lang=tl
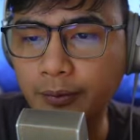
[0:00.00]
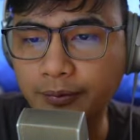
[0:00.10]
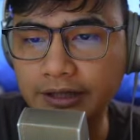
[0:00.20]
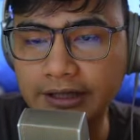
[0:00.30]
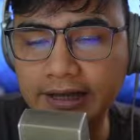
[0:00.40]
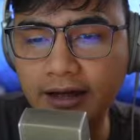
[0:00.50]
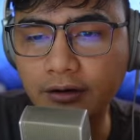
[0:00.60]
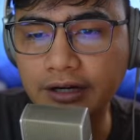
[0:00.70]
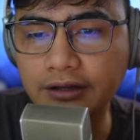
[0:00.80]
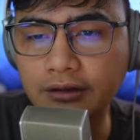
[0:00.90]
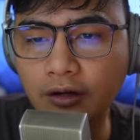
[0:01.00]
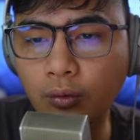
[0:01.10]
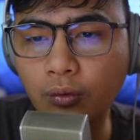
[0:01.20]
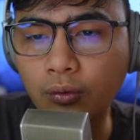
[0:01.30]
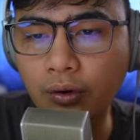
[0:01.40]
pupunta na tayo ulit Do
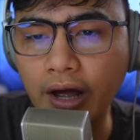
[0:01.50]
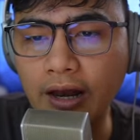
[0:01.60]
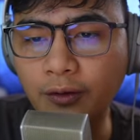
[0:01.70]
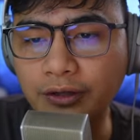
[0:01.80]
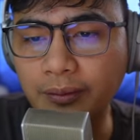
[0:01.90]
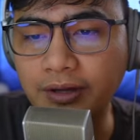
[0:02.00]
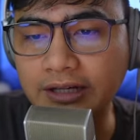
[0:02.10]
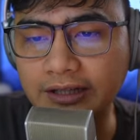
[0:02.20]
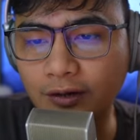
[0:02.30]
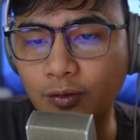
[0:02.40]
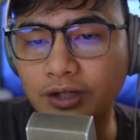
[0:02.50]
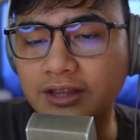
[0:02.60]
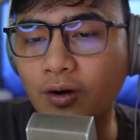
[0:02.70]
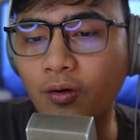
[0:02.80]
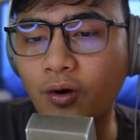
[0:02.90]
Ooh, hello, Nabnali. Nagulat
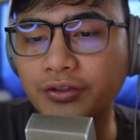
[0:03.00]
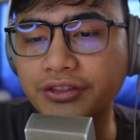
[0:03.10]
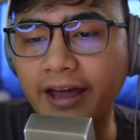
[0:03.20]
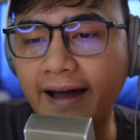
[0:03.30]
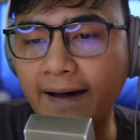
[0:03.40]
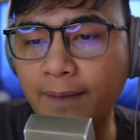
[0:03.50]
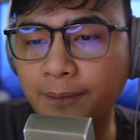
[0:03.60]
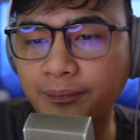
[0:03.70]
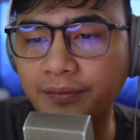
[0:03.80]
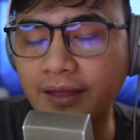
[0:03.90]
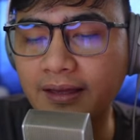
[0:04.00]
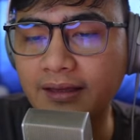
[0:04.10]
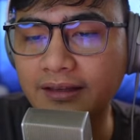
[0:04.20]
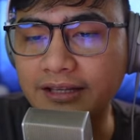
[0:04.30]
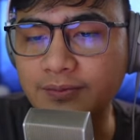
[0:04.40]
ako konti ah.
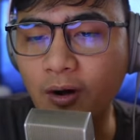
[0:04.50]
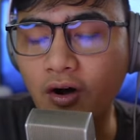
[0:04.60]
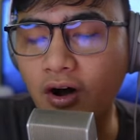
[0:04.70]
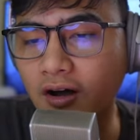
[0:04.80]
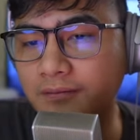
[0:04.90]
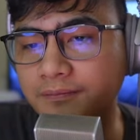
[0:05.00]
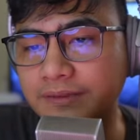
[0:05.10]
Kiss mo ako.